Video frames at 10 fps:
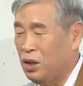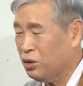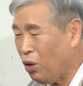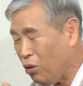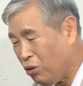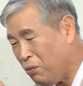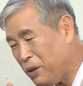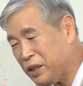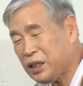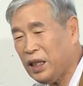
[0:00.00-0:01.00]

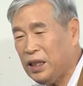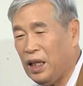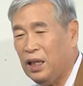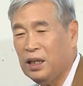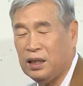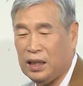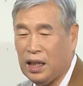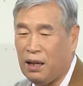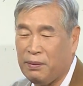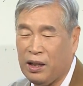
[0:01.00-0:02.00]
조금의 차이에 뒤에
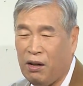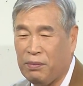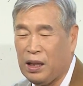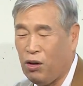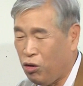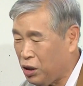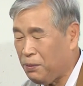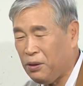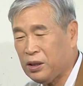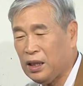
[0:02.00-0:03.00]
가면 나옵니다.
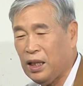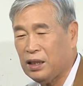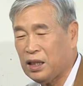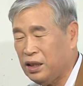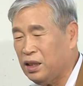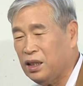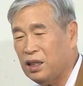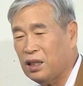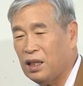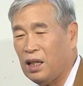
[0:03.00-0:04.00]
호리불차의
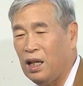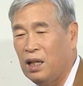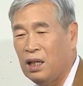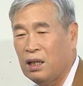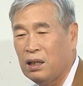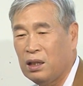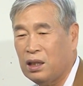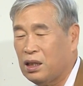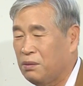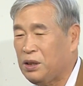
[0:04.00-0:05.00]
천지형격이라
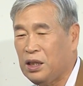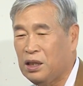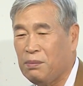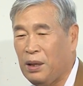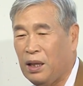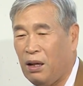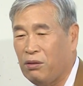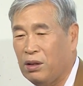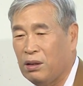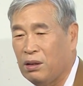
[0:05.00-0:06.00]
이게 지금 신신명에
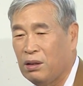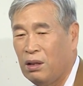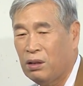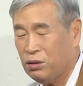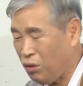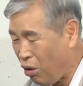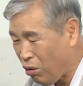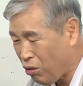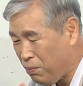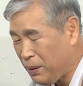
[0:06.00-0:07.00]
나오는 거예요.
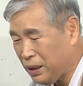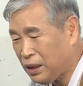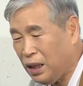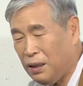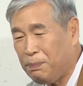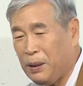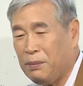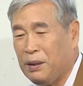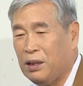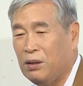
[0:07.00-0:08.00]
조금만
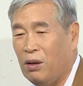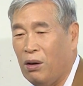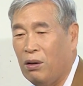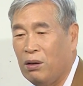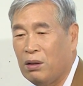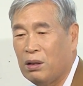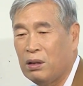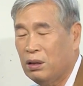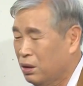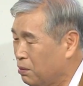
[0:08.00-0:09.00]
틀리버리면은요
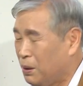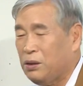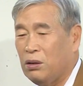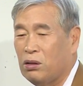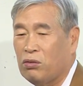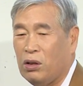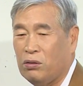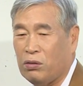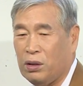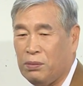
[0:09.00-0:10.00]
이게 마저 엉뚱한
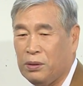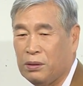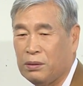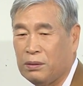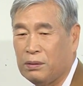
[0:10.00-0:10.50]
데로 가버립니다.